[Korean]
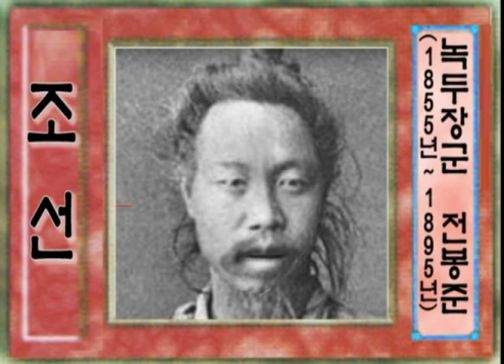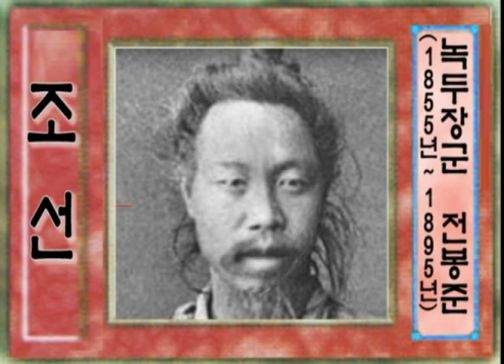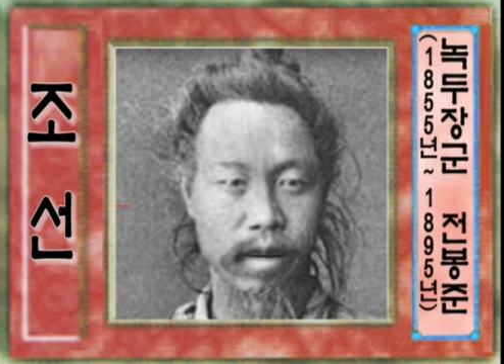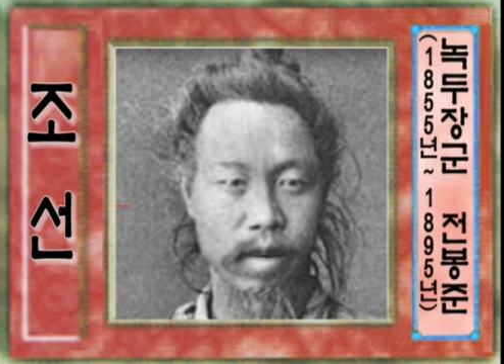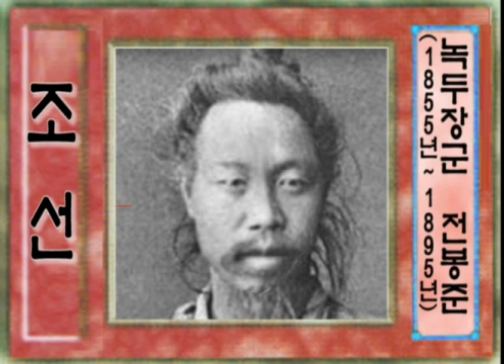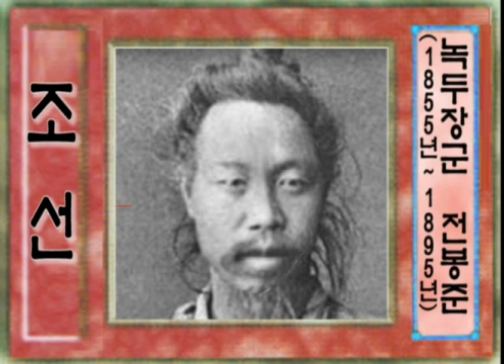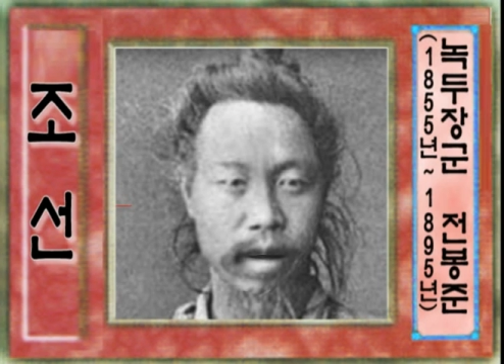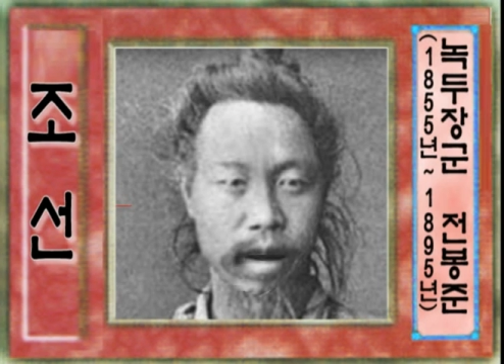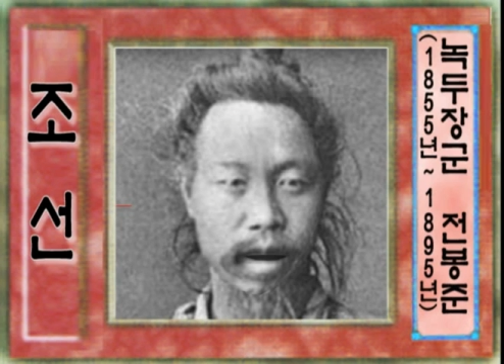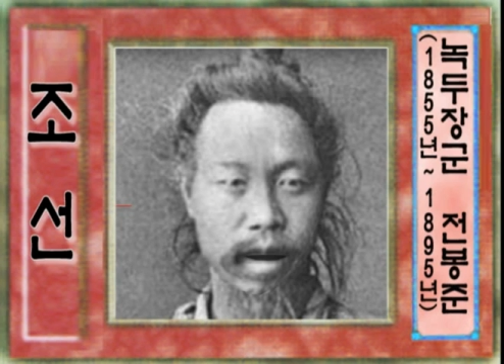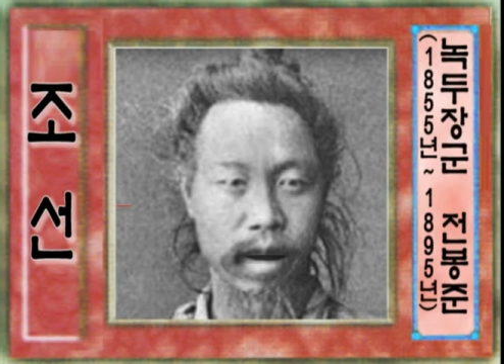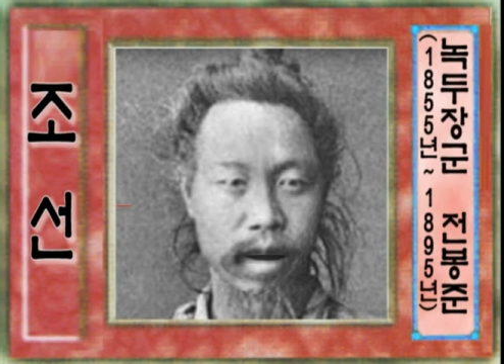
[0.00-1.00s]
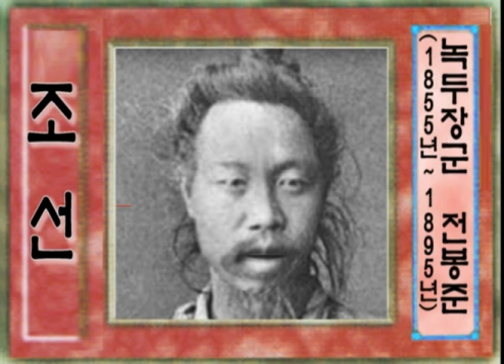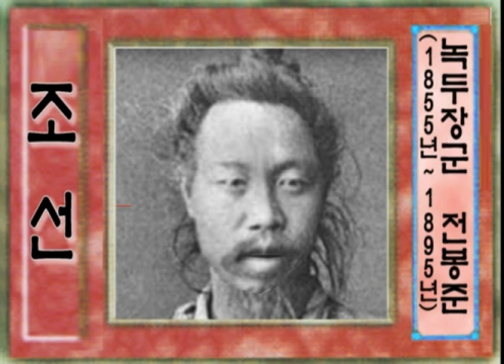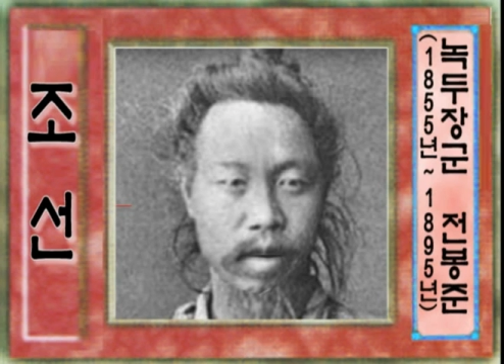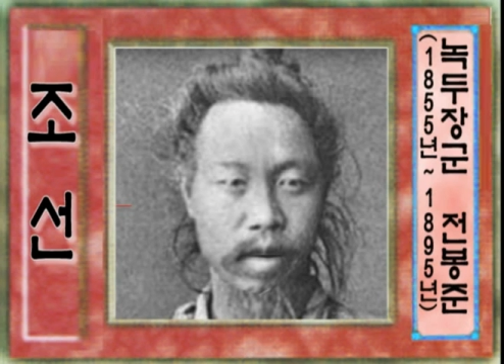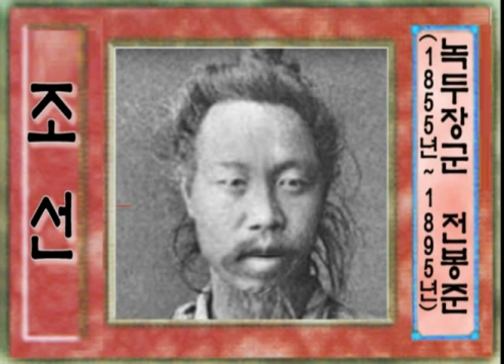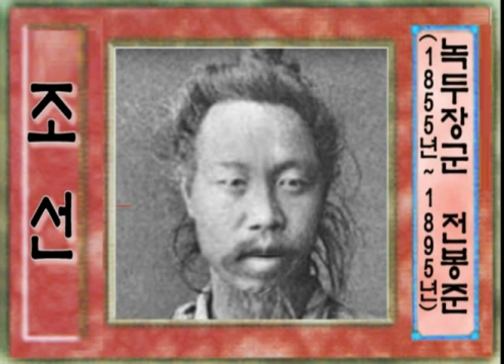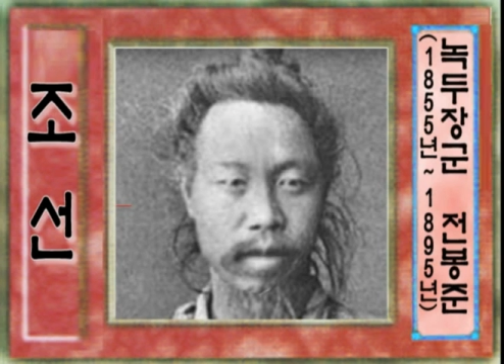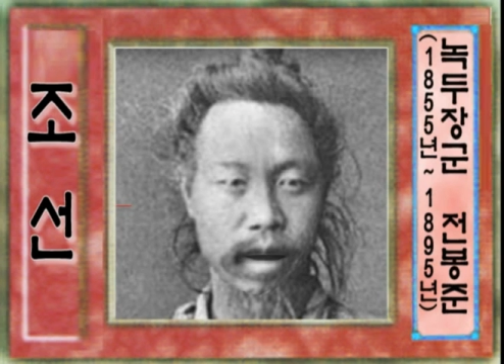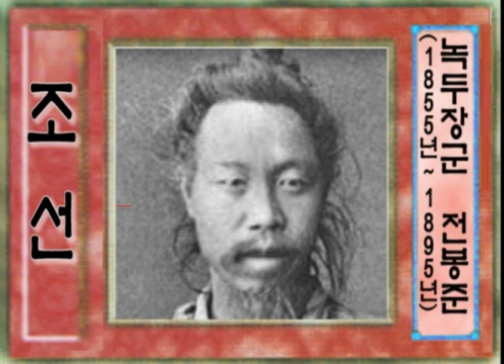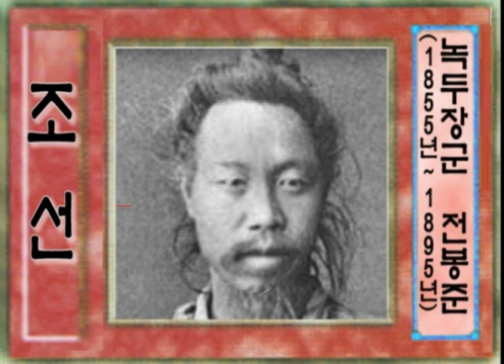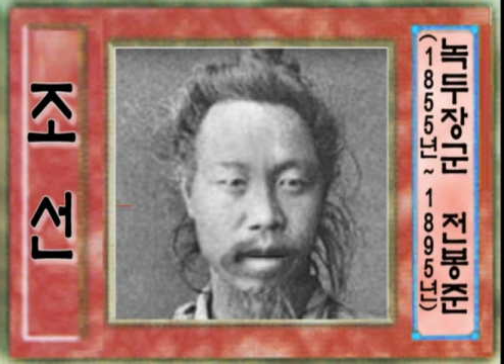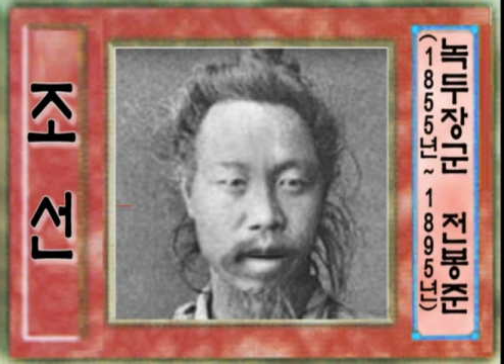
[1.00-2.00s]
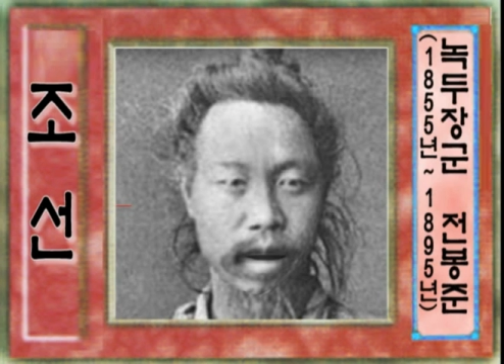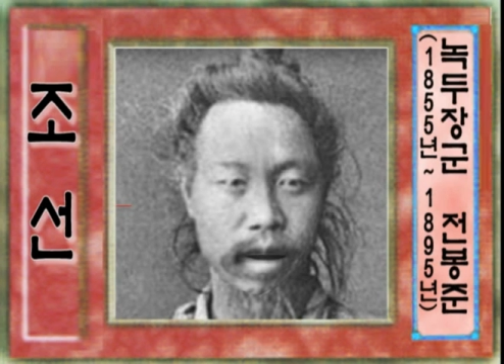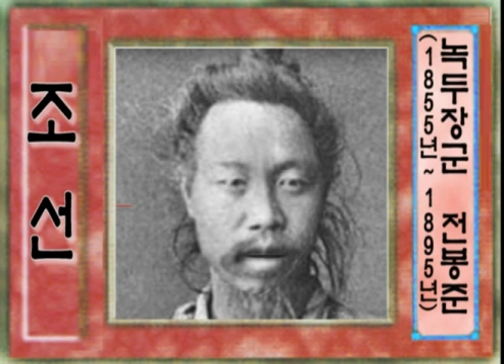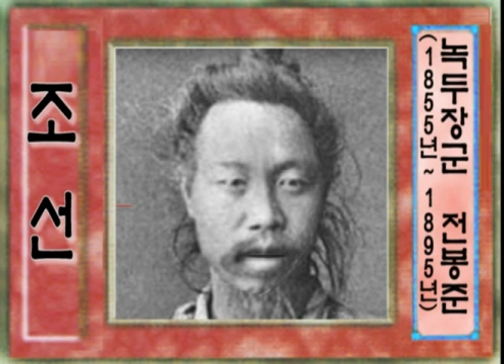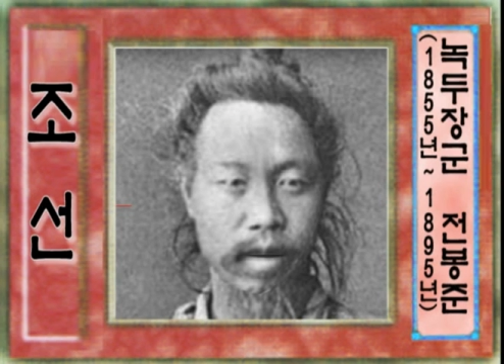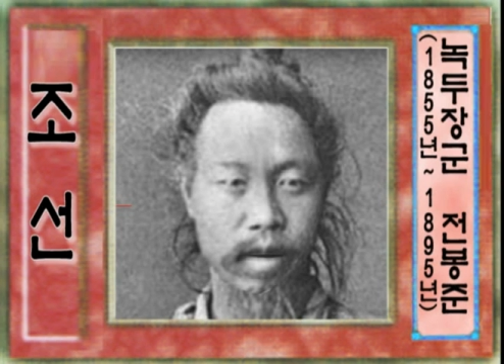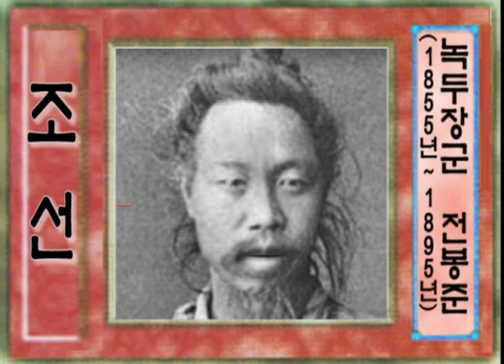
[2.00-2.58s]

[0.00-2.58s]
바른 정치를 해달라고 요청하였는데